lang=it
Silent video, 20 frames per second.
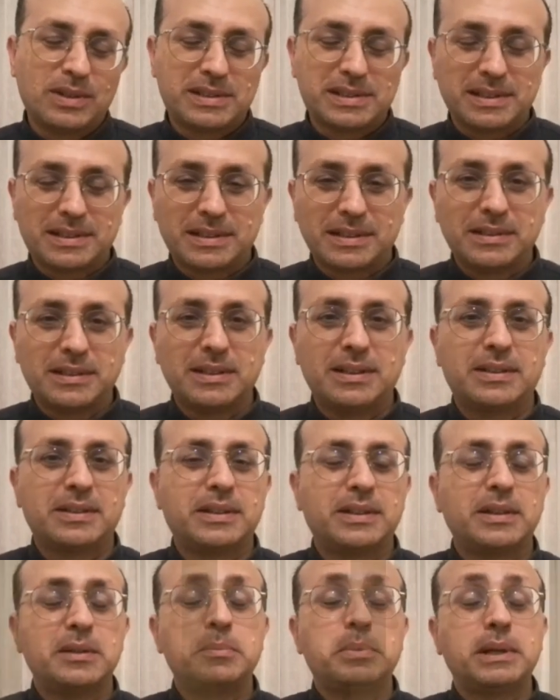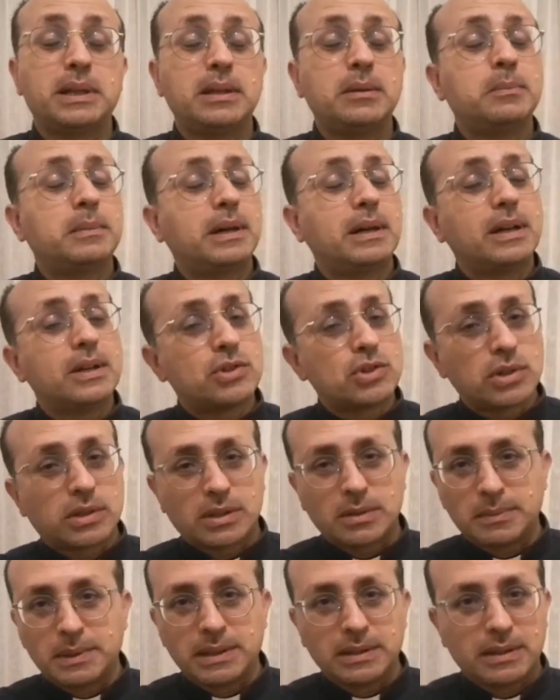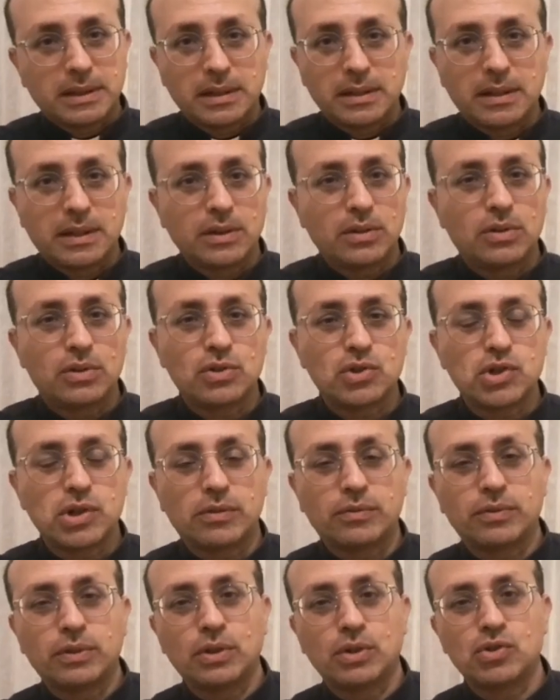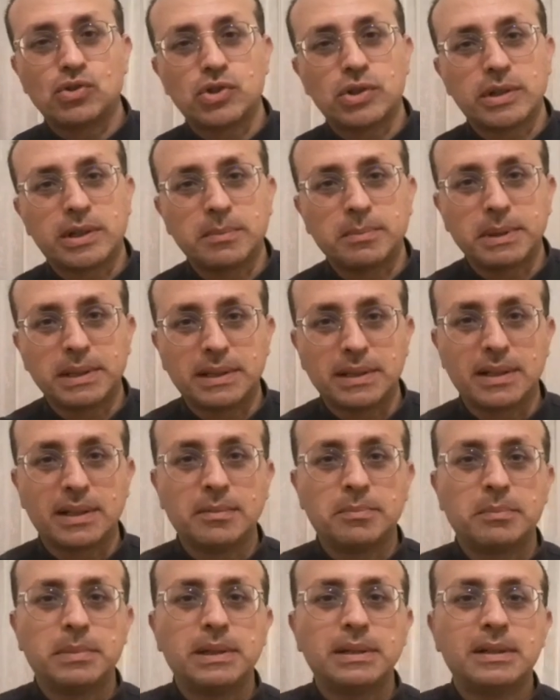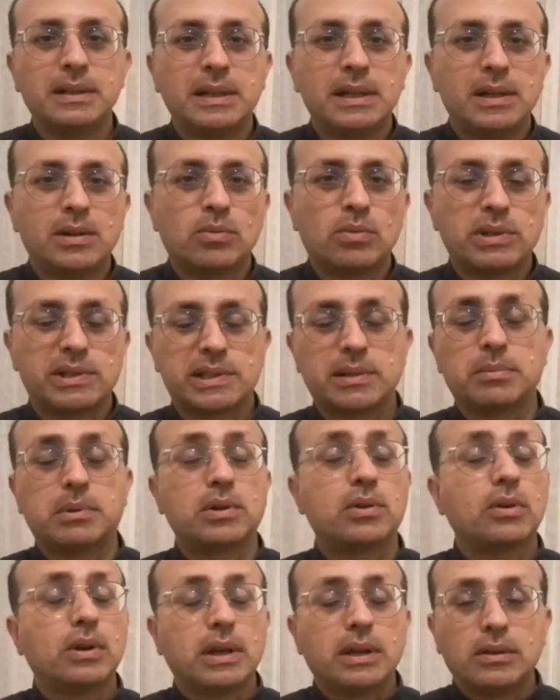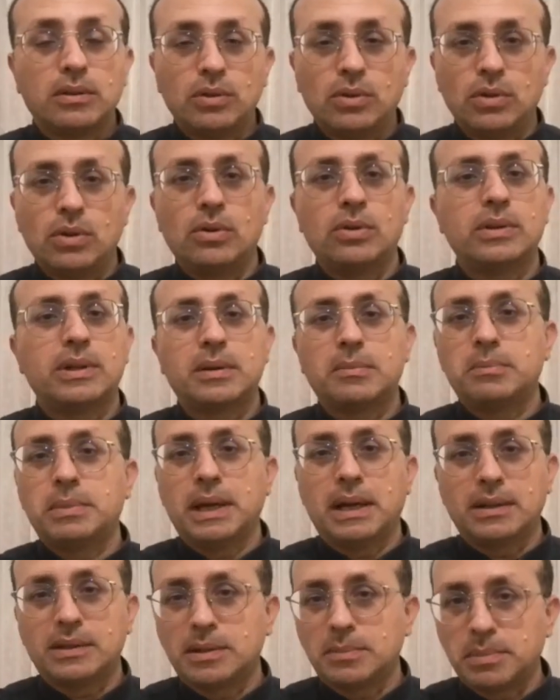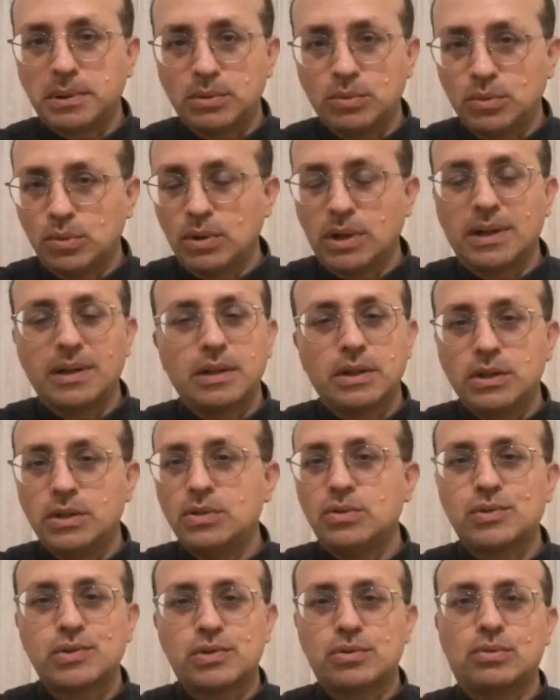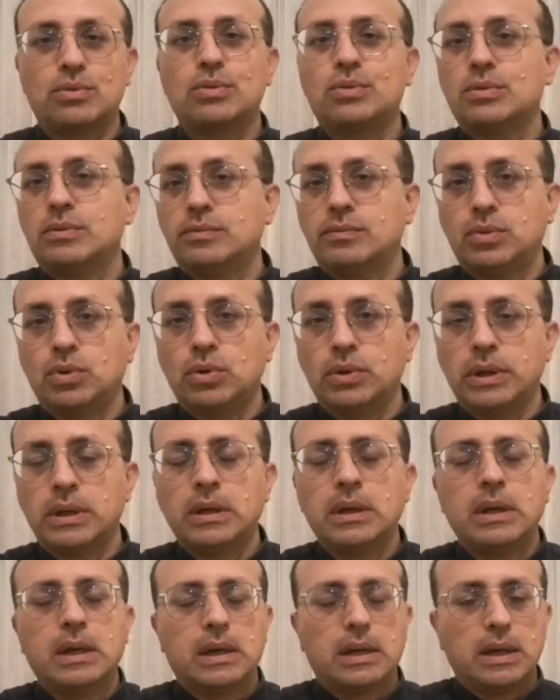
una settantina d'anni prima e certamente anche oggi a Foggia ripeterebbe queste parole, non abbiate paura, io sono con voi.